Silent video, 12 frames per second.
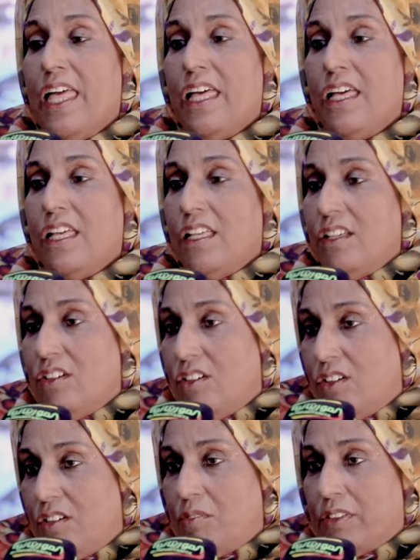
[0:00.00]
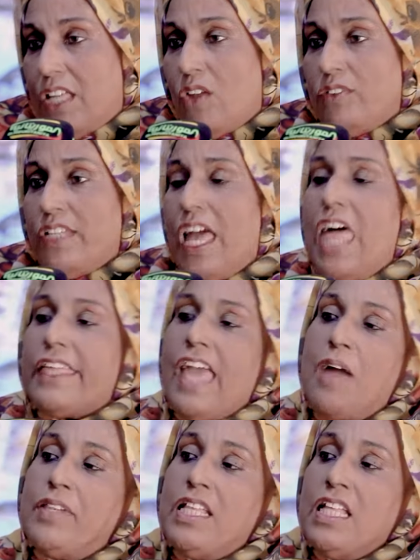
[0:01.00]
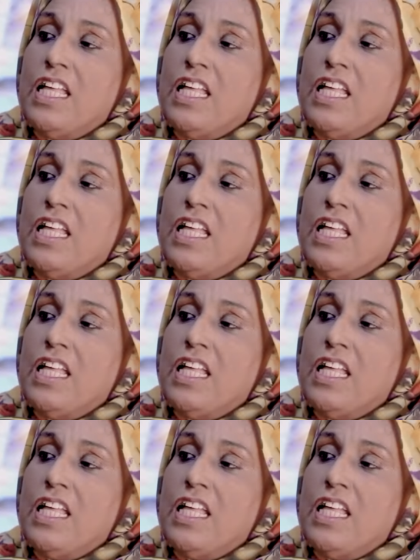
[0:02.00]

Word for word: آه، مختار الجاي هذا كامل